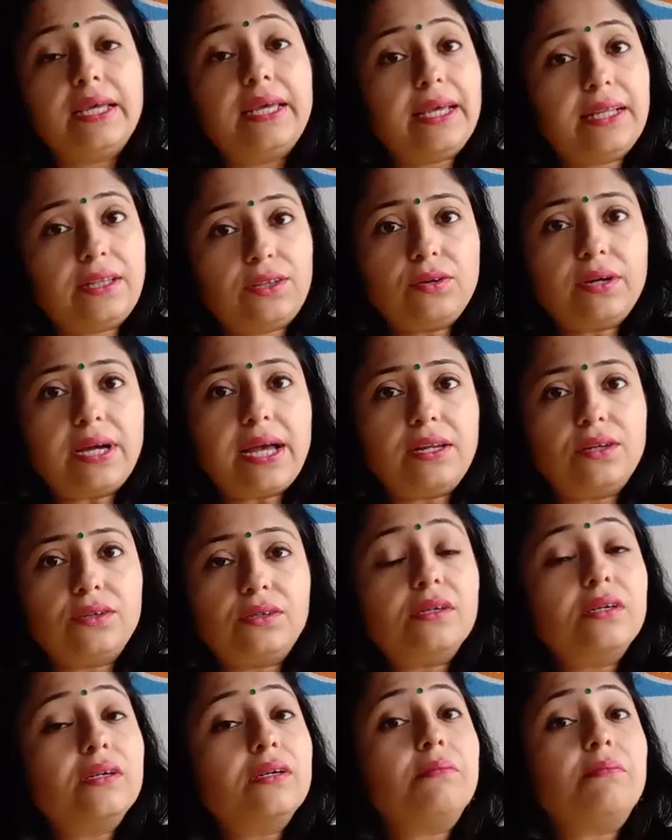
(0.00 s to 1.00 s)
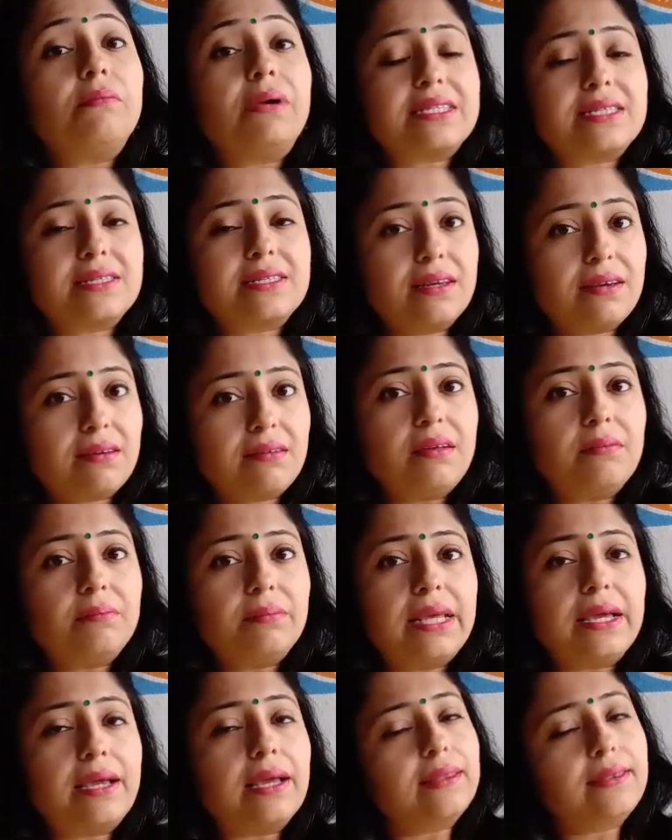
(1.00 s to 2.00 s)
এ তো গেল মাসল ক্র্যাম
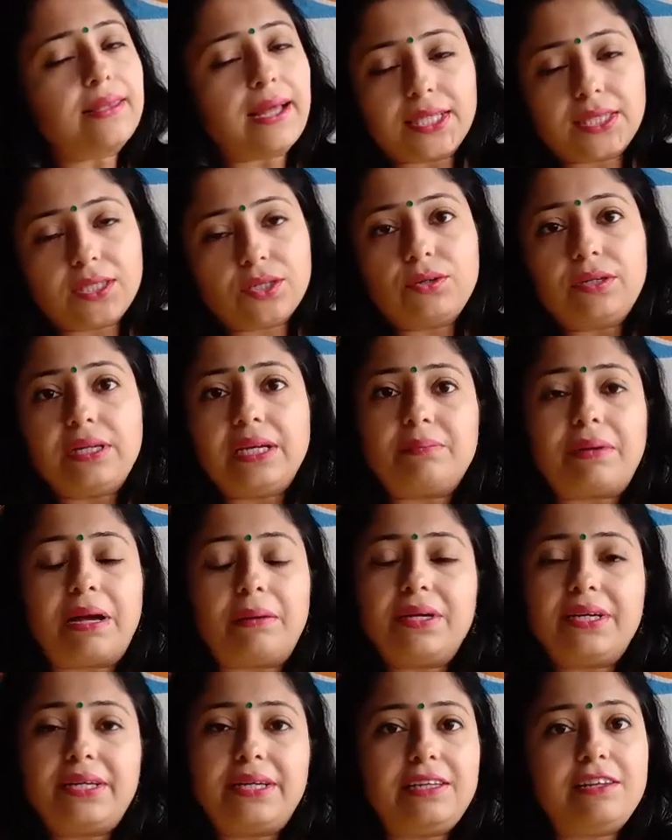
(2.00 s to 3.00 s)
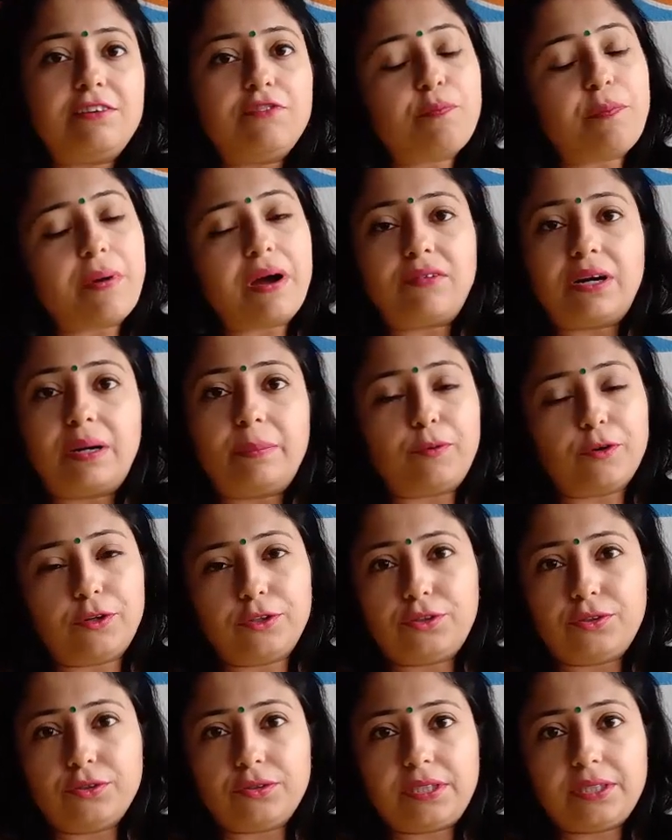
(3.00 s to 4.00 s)
থেকে তাৎক্ষণিকভাবে রিলিফ পাওয়ার
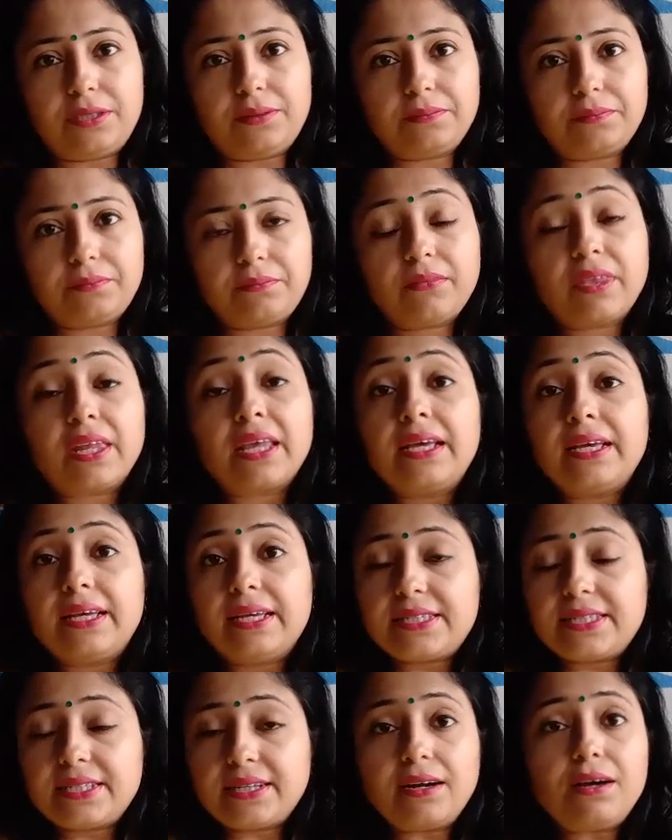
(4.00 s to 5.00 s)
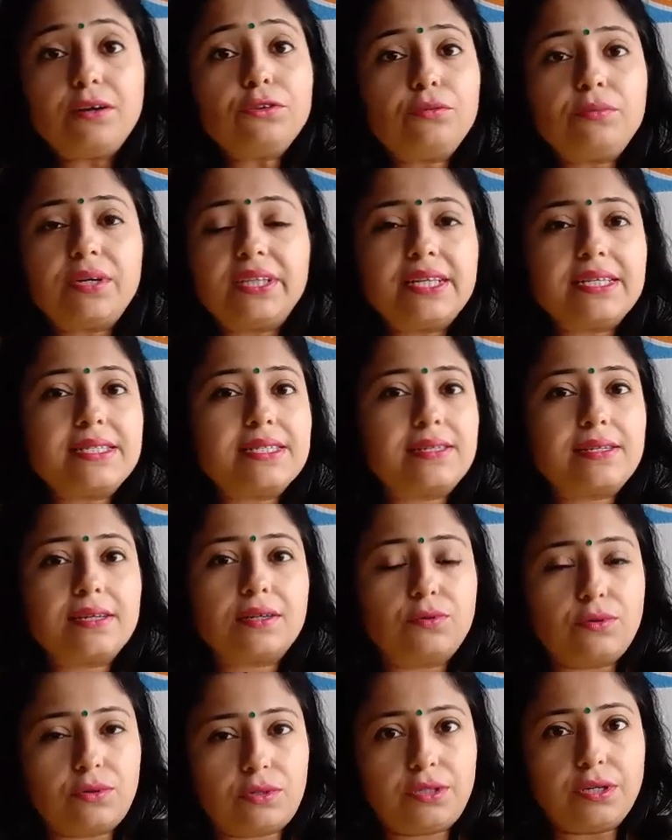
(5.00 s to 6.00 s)
পদ্ধতি এছাড়াও তোমাদের যেটা
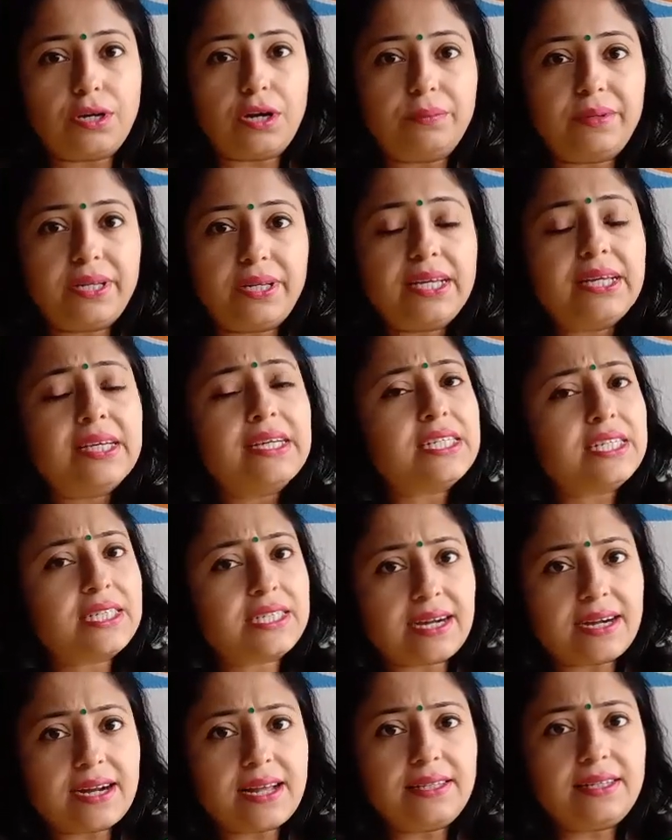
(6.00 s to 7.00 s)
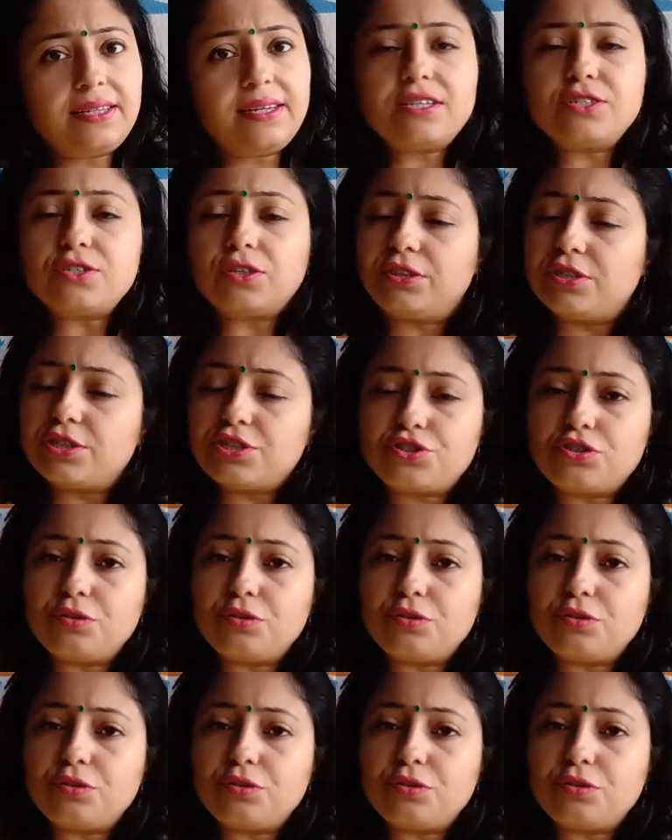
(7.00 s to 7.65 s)
করতে হবে সারাদিনে যথেষ্ট